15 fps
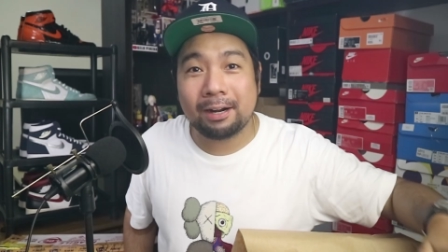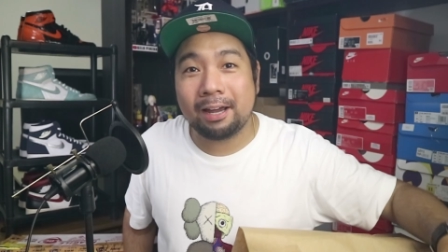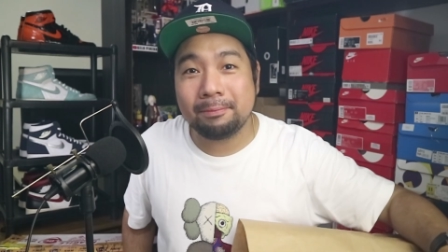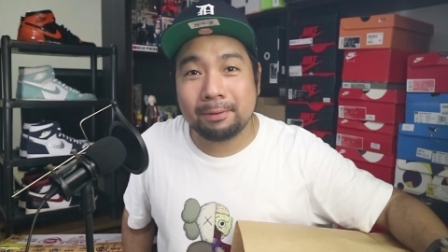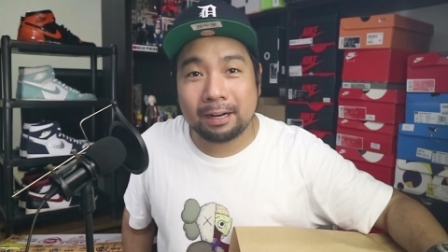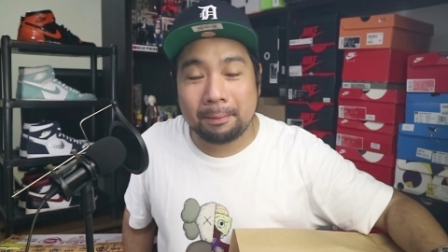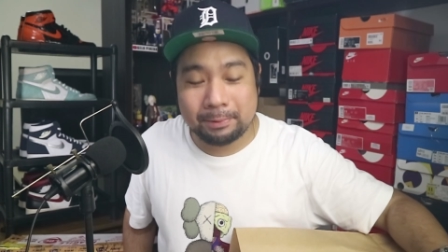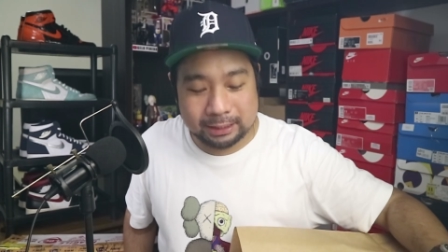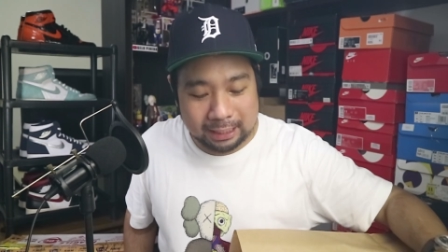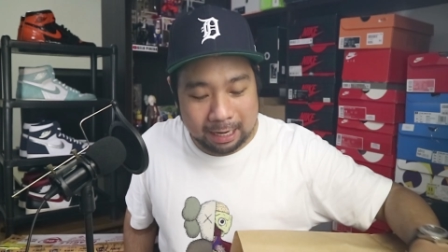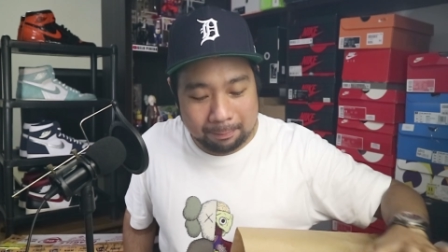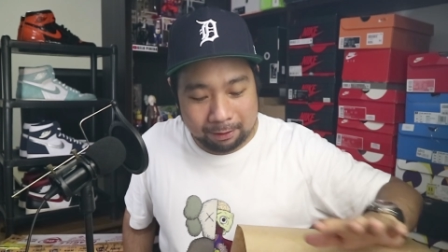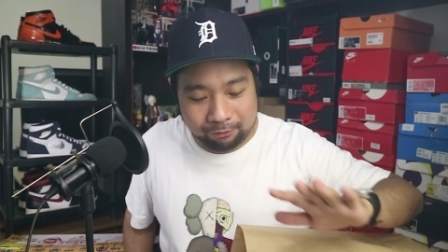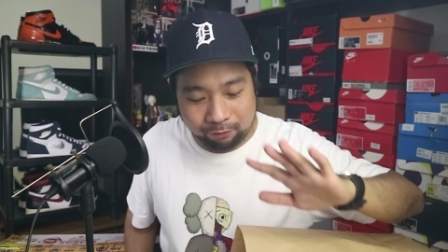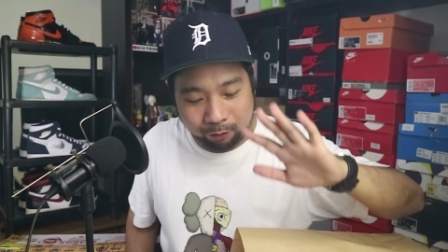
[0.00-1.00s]
maraming maraming
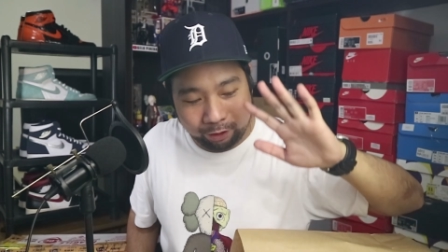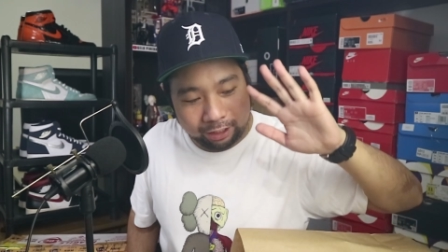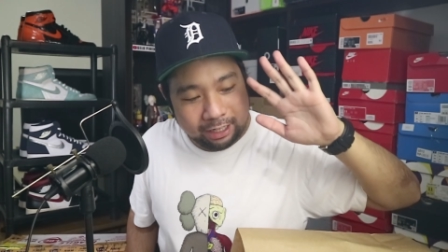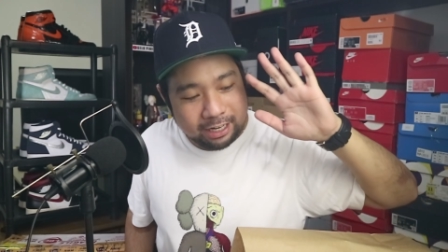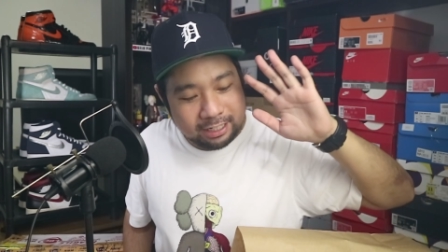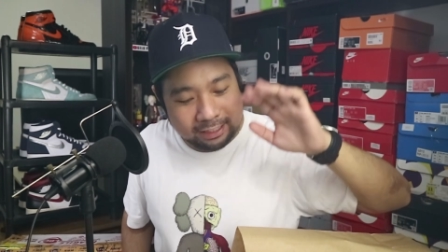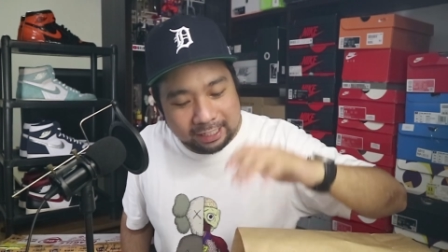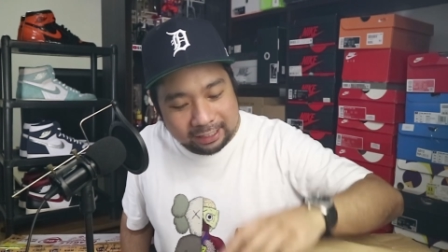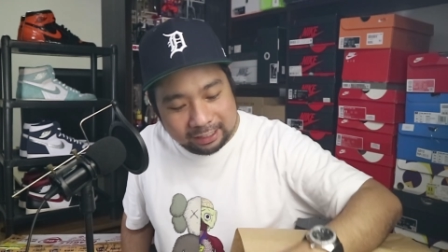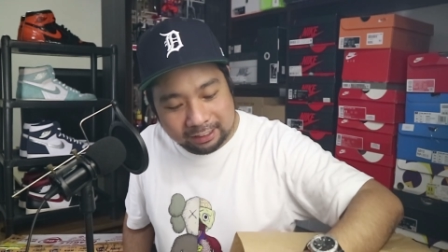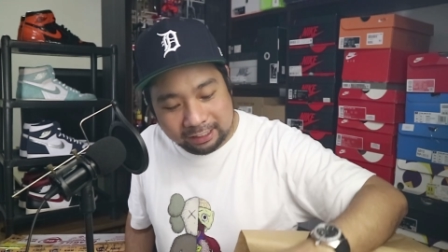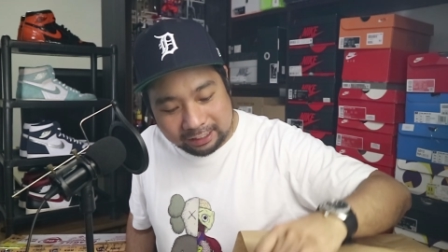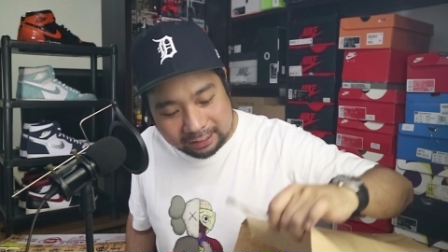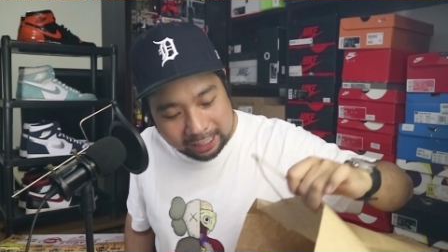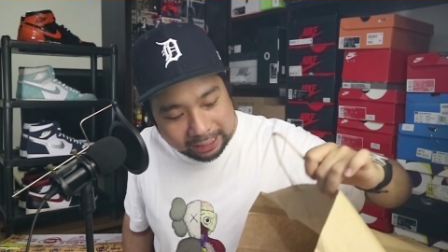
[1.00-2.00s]
salamat for
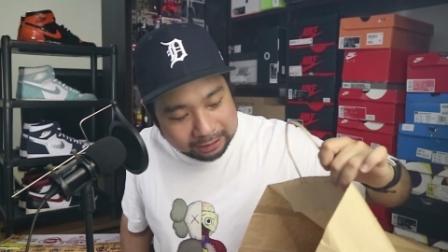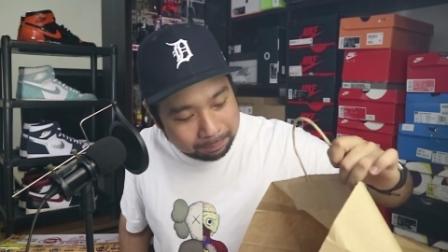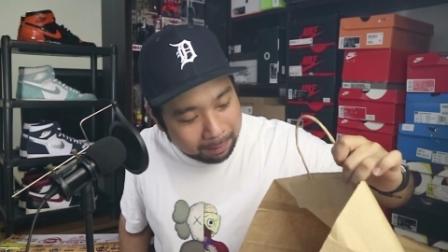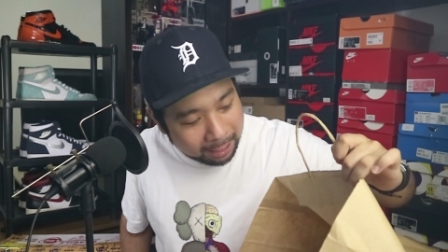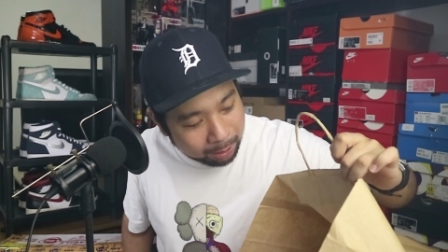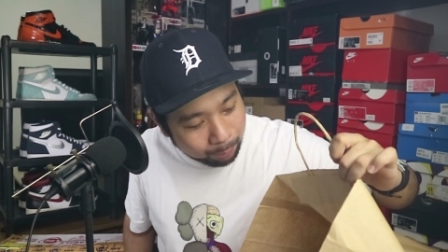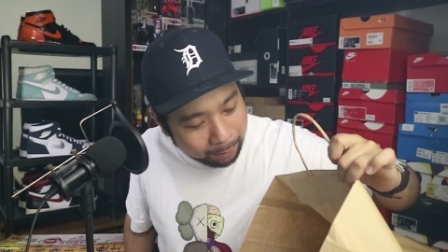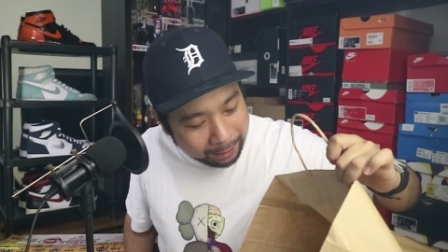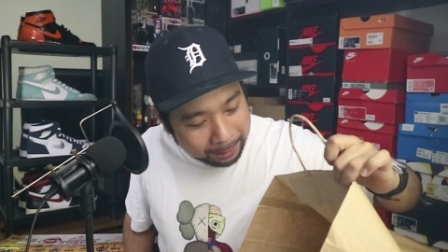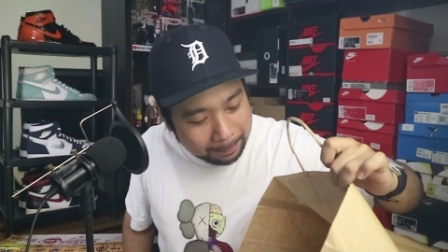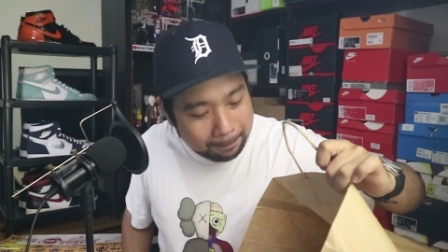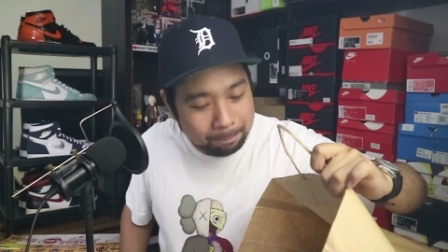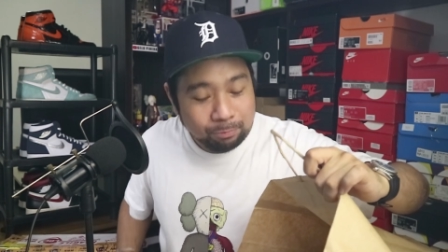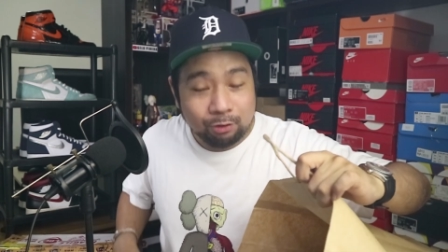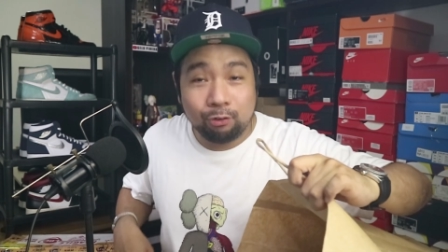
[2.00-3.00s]
sending these guys my way,